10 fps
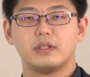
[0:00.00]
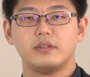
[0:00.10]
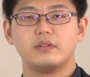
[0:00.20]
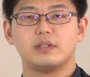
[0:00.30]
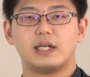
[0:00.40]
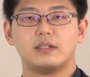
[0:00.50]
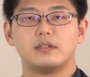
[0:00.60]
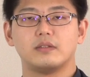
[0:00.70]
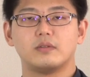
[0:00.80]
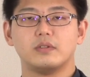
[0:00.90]
というのが
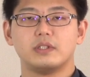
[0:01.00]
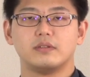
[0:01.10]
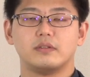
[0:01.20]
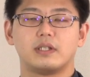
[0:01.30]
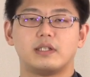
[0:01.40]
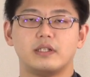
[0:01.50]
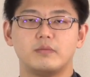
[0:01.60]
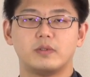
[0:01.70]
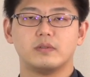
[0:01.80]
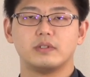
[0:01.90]
コーチングの中で
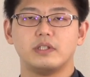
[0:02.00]
も